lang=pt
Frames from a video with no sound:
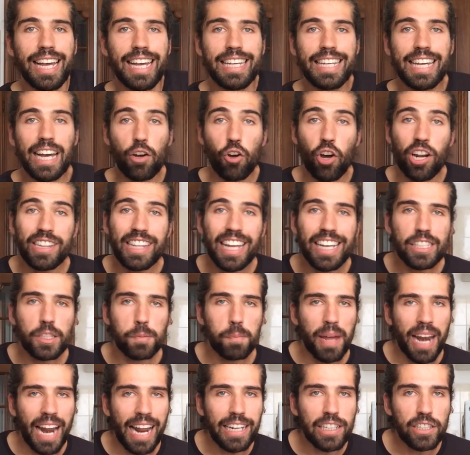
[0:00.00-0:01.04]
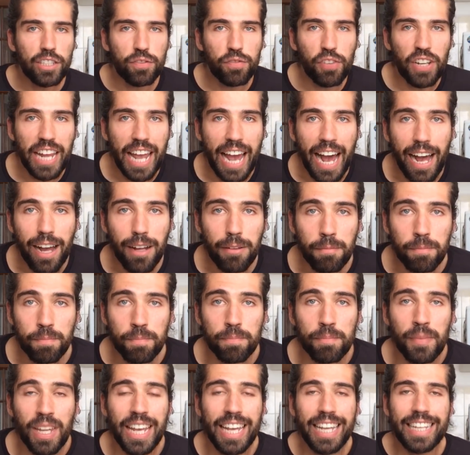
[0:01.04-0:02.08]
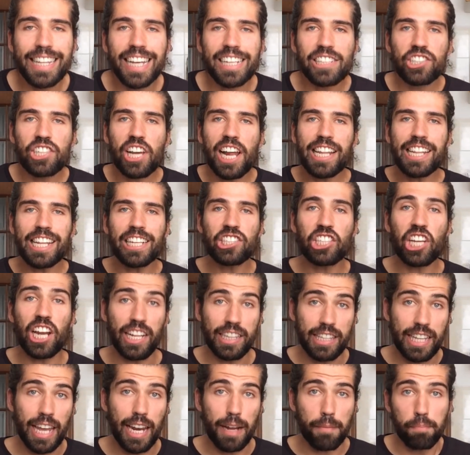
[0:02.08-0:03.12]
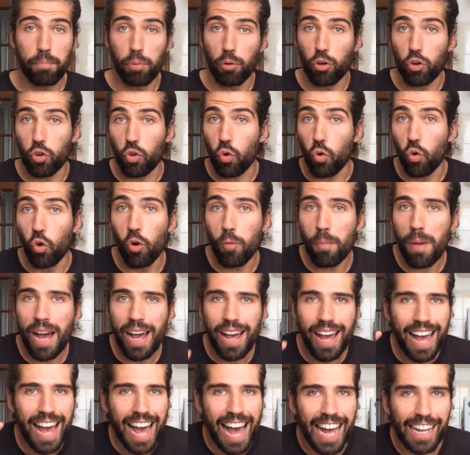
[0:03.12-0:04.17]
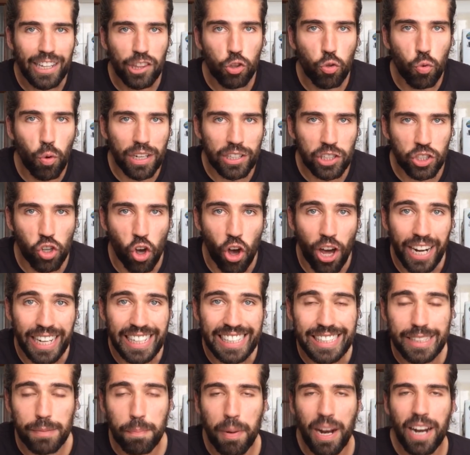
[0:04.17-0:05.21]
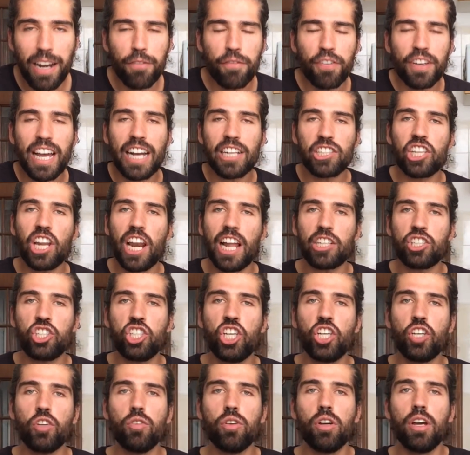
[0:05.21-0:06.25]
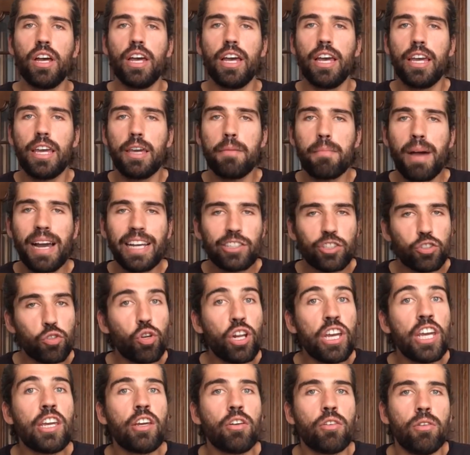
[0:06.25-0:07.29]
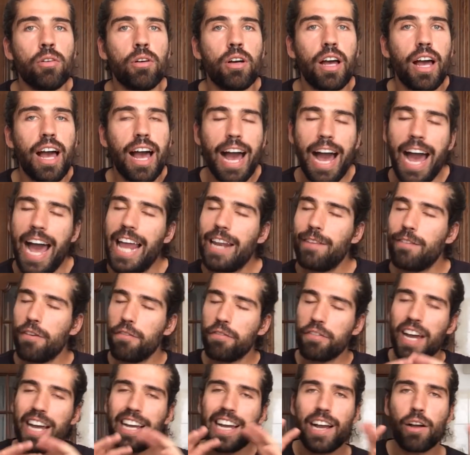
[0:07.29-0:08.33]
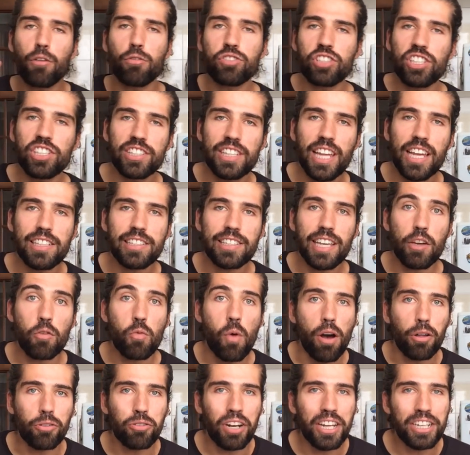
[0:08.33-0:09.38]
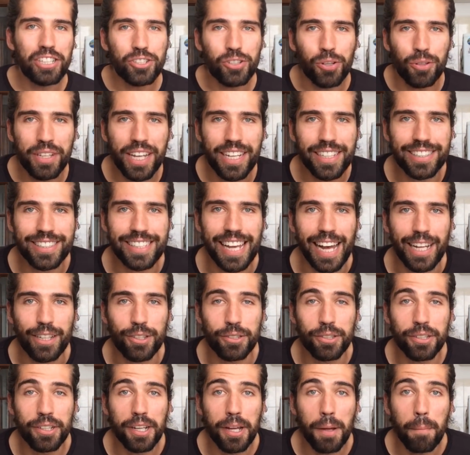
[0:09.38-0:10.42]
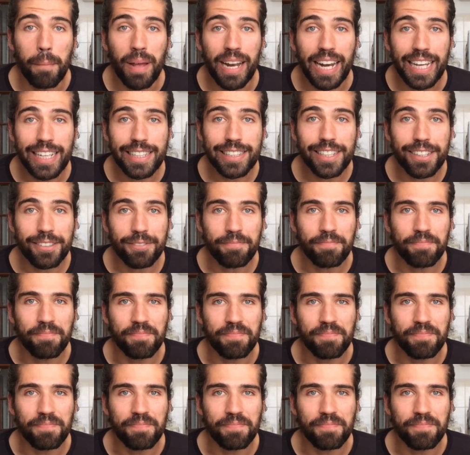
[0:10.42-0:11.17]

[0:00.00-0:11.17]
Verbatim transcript: E agora tem que esperar ele esfriar e deixar ele na geladeira por uma a duas horas, para ele ficar geladinho e mais durinho. Aí ele vai ficar com a consistência igual do leite condensado, beleza?